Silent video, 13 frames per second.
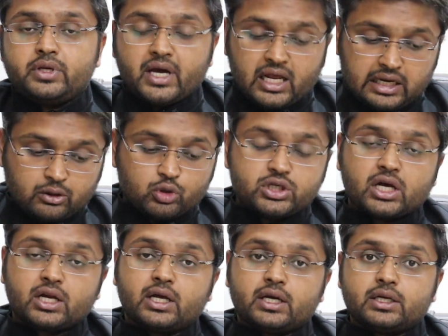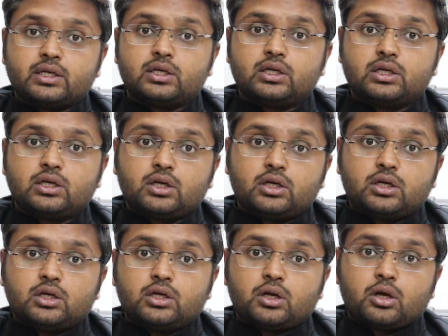या अलग हो जाना है
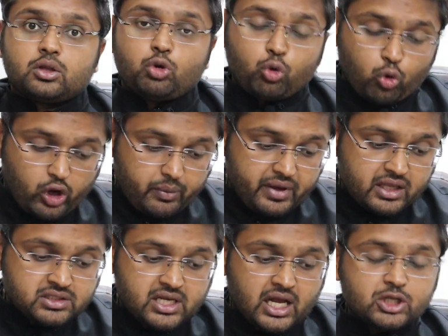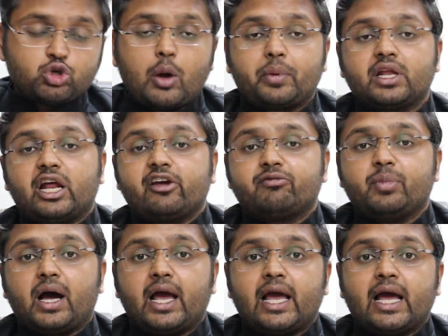तो कोई भी इंसान जो आपकी
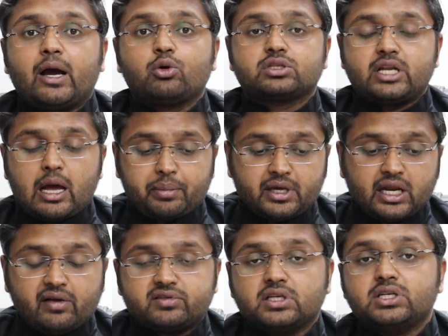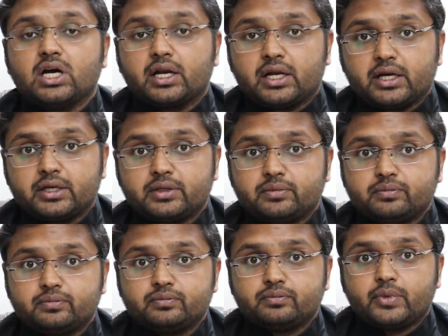लाइफ में आया है उसने आपकी लाइफ से जाना है
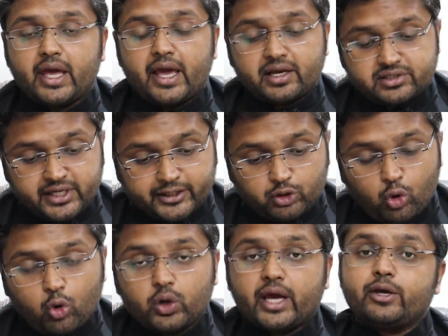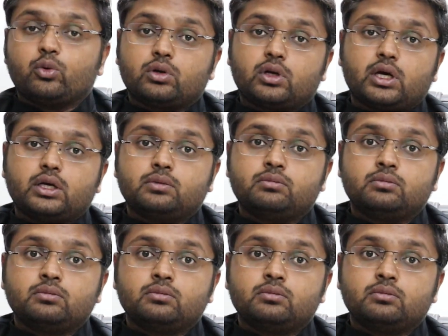एग्जिट तो होना ही होना है